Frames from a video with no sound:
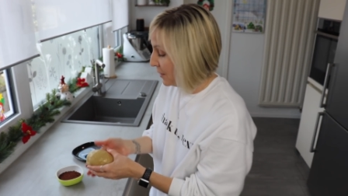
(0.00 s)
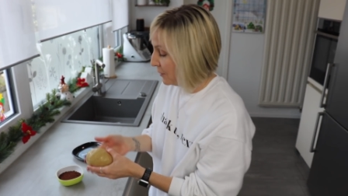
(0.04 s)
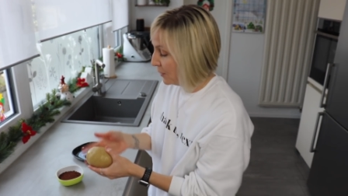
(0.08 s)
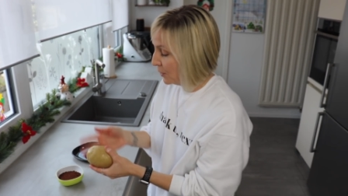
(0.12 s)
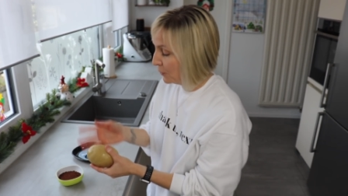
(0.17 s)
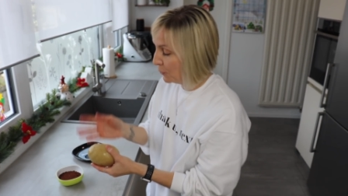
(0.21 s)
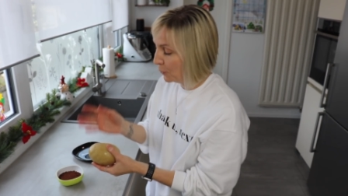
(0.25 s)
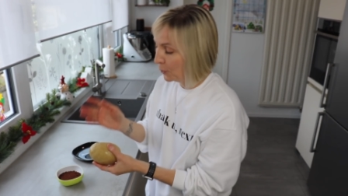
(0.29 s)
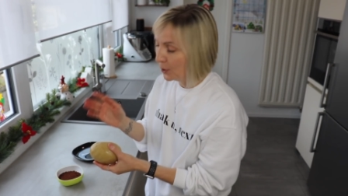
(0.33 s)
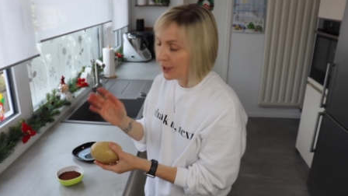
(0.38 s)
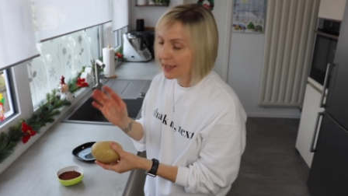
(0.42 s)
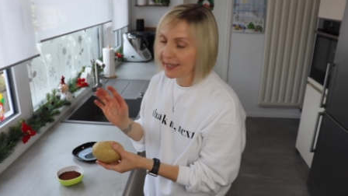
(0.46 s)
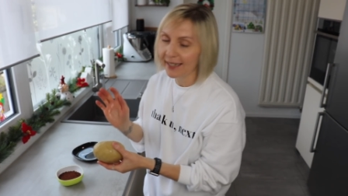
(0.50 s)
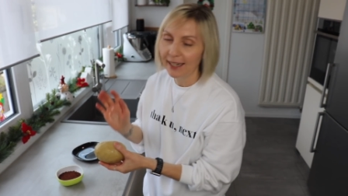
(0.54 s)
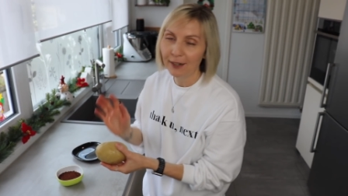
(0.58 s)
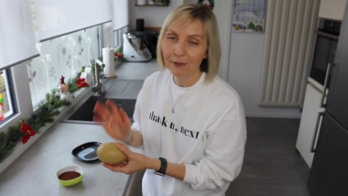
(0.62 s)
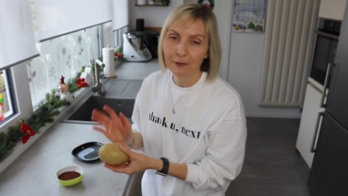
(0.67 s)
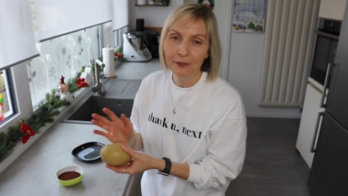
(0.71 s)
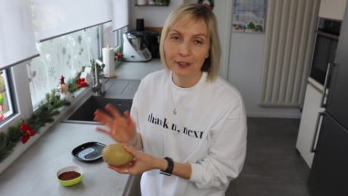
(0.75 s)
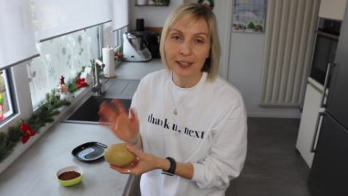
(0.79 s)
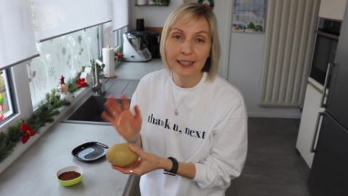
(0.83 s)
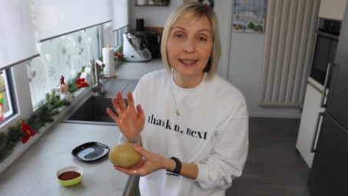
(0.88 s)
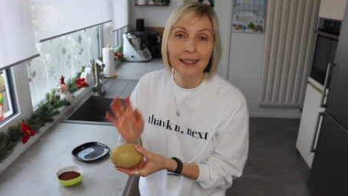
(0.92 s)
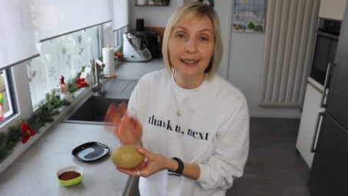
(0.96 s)
Wir wollen ja
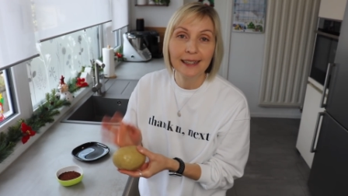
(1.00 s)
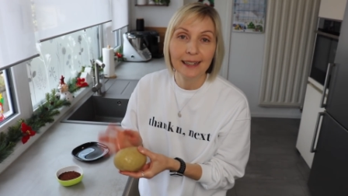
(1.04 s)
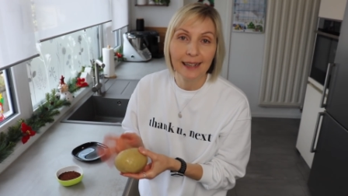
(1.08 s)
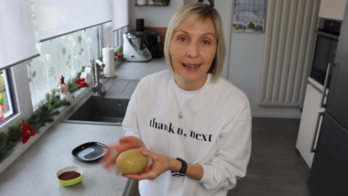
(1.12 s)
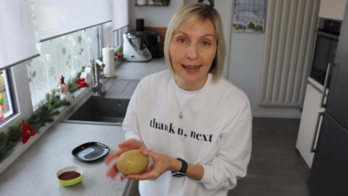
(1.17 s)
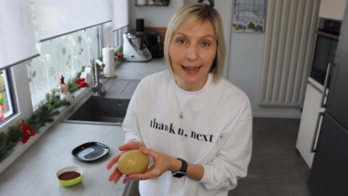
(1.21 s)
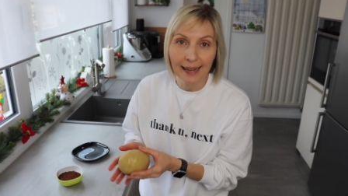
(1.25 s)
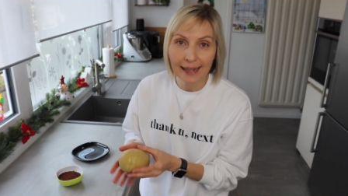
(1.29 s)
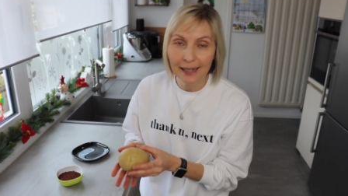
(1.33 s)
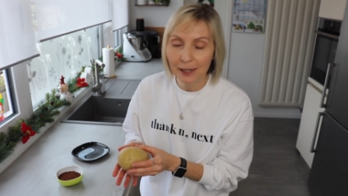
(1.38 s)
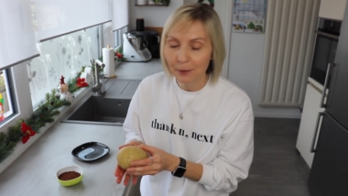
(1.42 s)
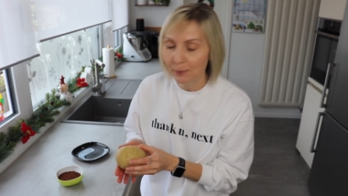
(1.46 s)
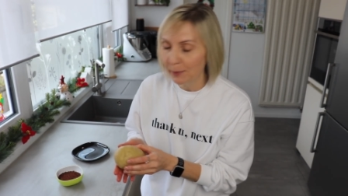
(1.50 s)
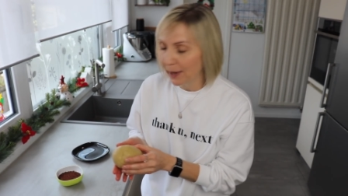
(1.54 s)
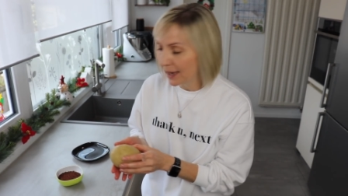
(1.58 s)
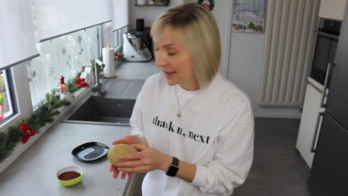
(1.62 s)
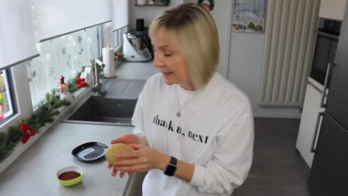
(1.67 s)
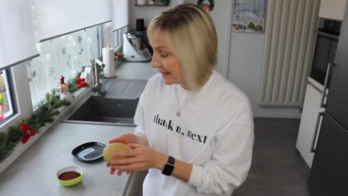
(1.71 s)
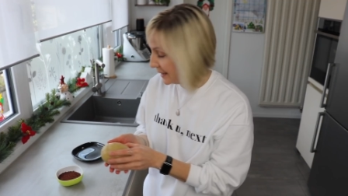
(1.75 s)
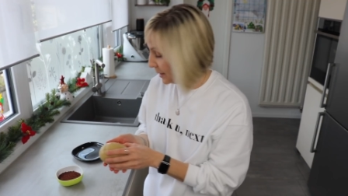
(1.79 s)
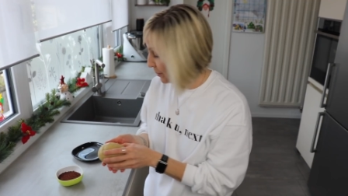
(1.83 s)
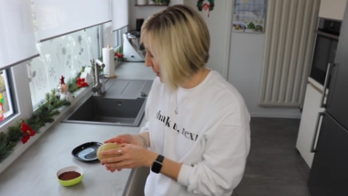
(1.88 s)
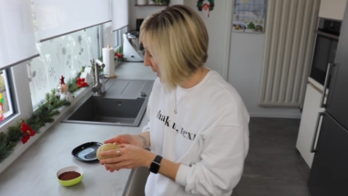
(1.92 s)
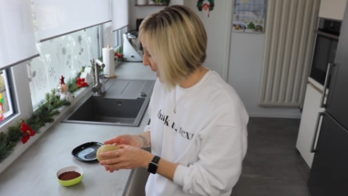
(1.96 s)
viele kleine
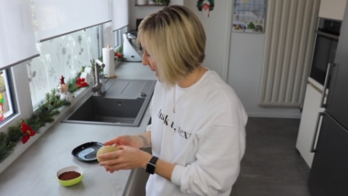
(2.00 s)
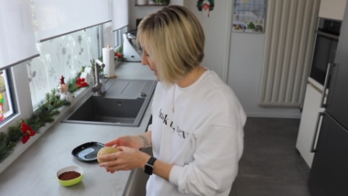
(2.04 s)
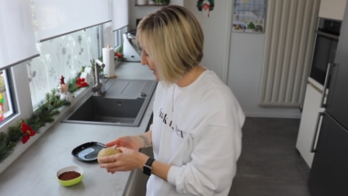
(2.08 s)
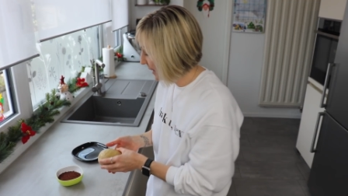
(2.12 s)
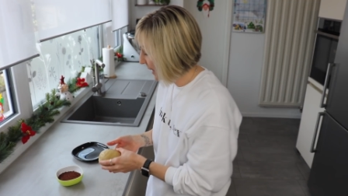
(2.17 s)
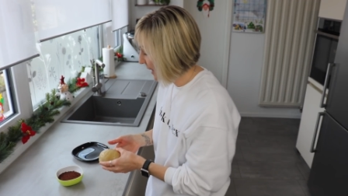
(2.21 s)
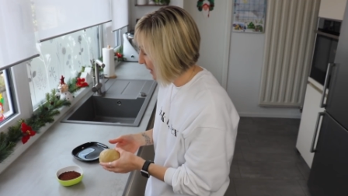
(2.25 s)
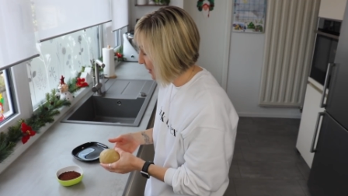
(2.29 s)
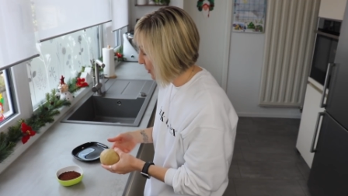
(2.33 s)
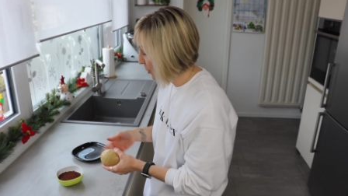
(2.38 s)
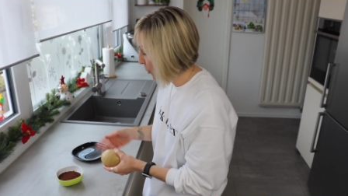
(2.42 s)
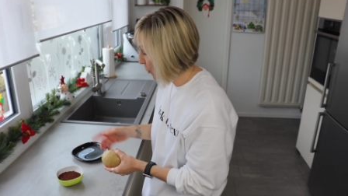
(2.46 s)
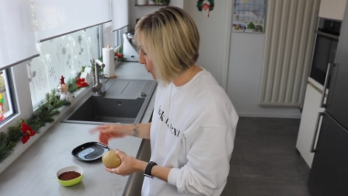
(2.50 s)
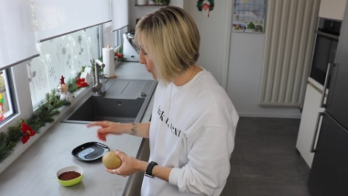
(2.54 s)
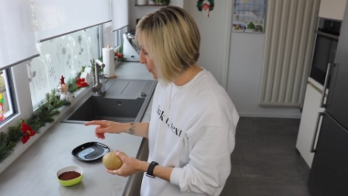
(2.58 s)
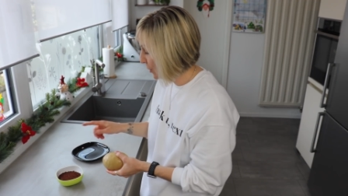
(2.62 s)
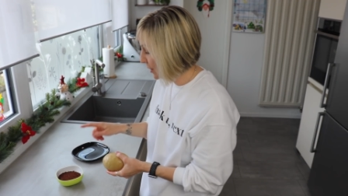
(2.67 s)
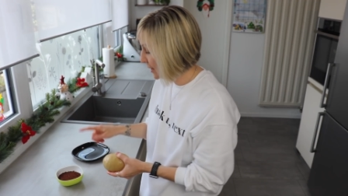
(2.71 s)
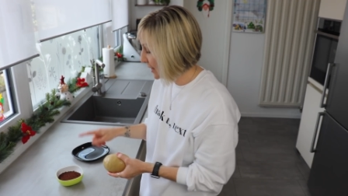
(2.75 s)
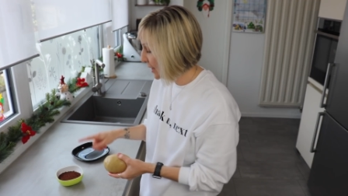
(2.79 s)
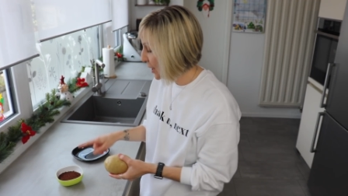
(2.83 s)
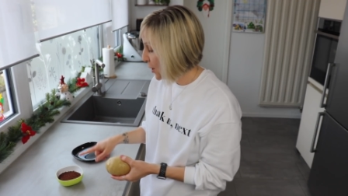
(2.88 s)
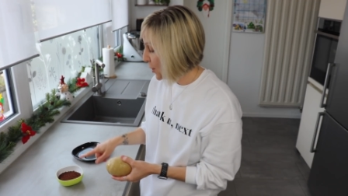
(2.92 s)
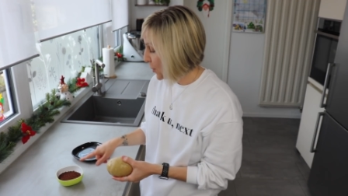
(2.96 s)
Marzipankartoffeln